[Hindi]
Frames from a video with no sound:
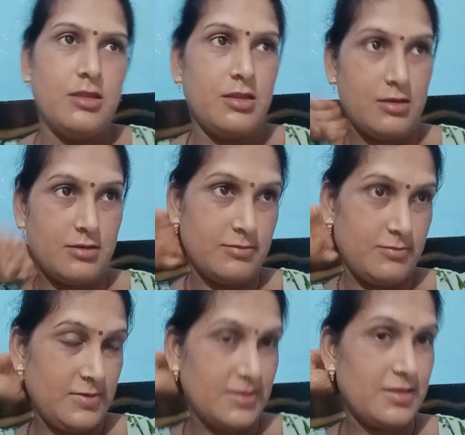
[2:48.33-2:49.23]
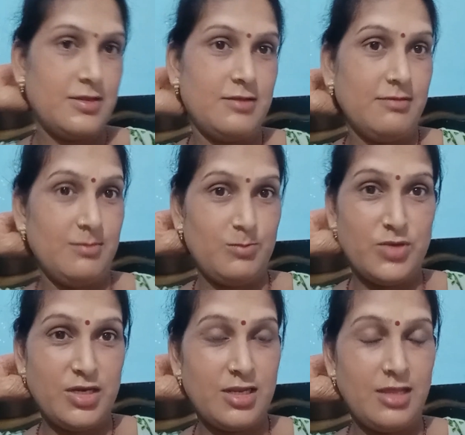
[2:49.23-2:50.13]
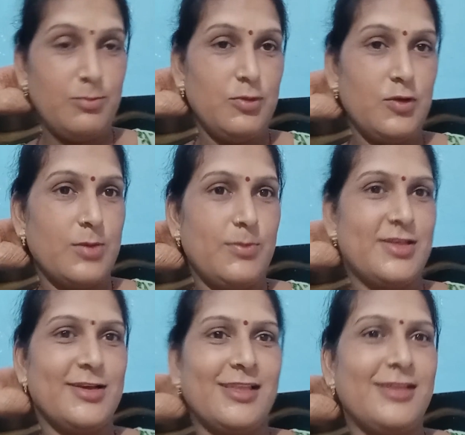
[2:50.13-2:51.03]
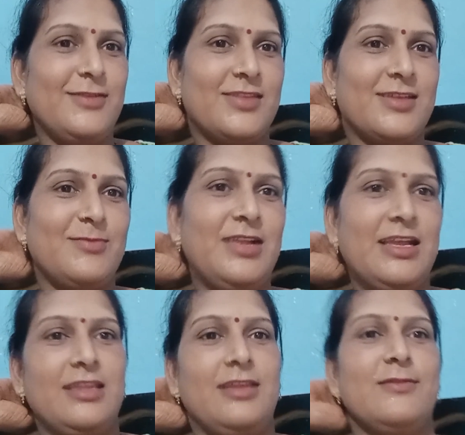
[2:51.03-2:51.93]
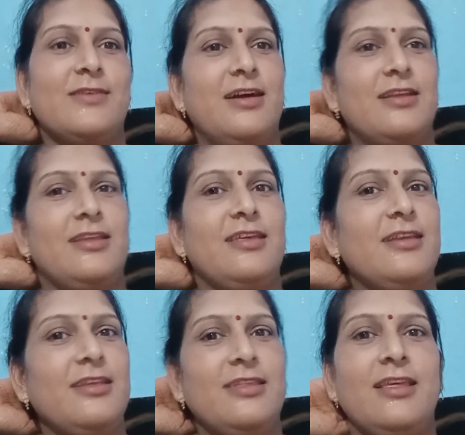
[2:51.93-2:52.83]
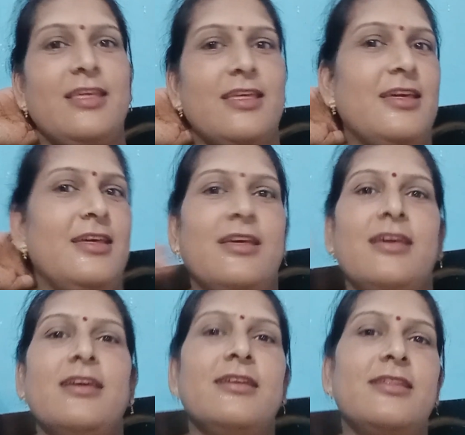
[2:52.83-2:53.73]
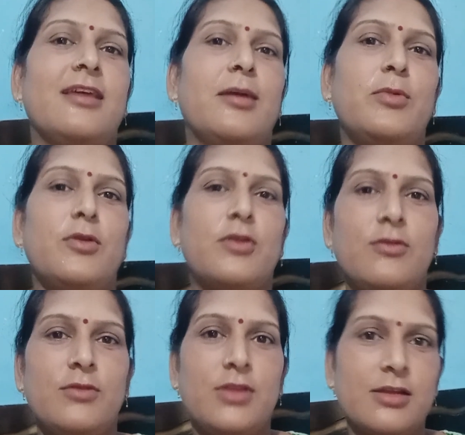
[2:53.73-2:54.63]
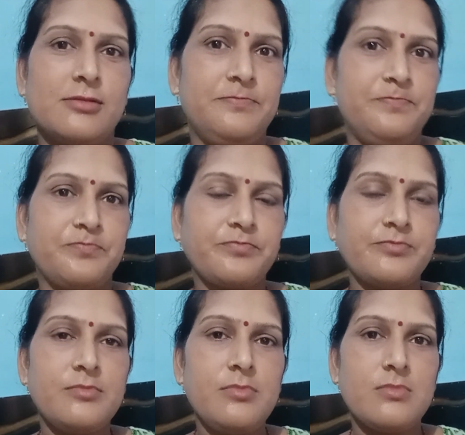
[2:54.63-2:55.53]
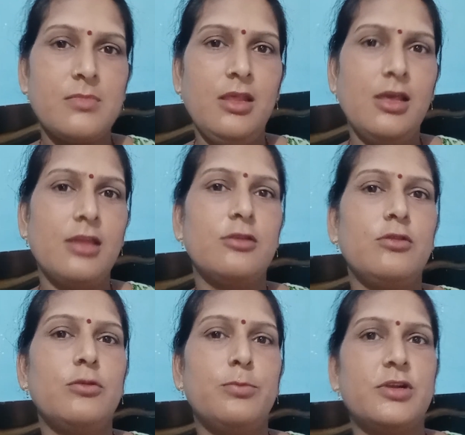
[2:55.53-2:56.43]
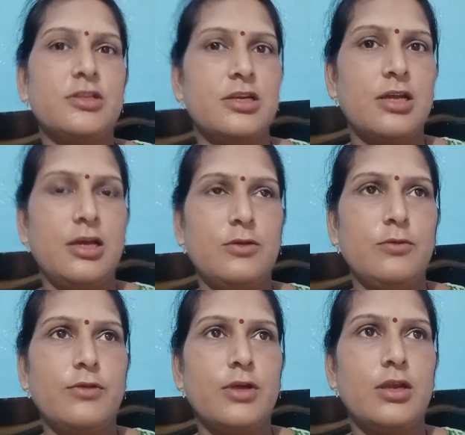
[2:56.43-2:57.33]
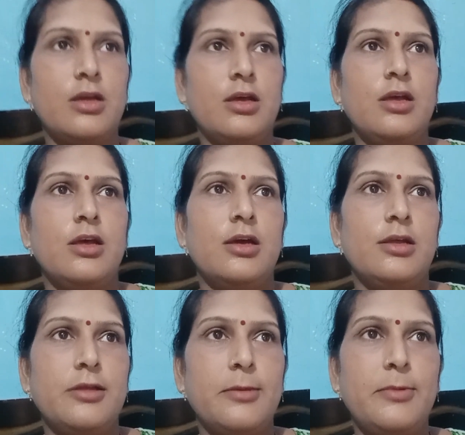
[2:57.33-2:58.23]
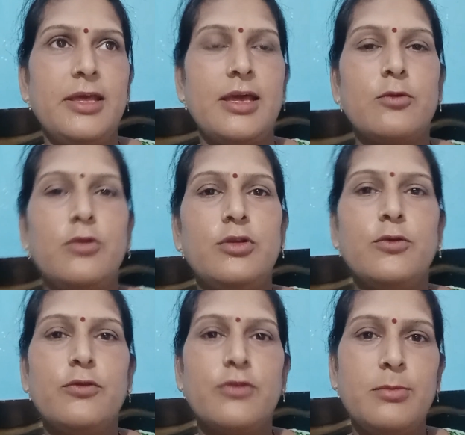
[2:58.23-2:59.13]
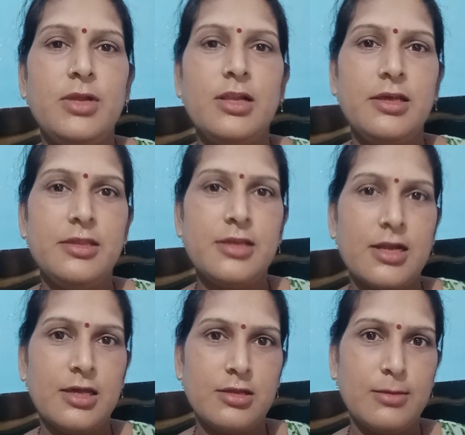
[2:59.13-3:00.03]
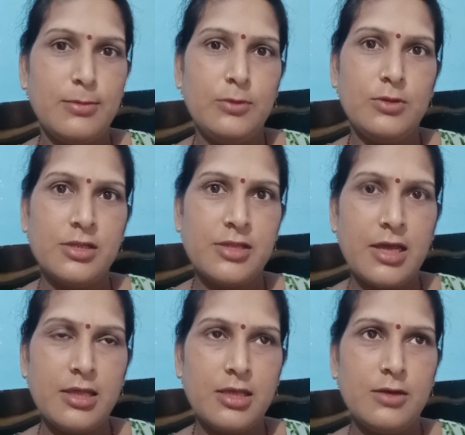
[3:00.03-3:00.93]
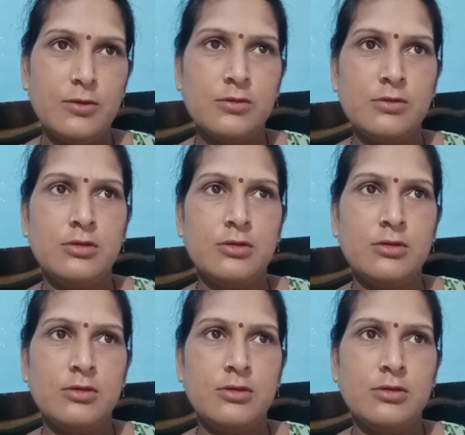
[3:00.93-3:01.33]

तो बने रहिए ब्लॉग में चलती हूँ तब मिलाती हूँ कार्तिक कीर्ति से आप लोग के उधर यहाँ से दूर पड़ जा रहा है ट्यूशन जब ले यहाँ कोई ट्यूशन मिल नहीं जा रहा है तब ले उधर जाएंगे लोग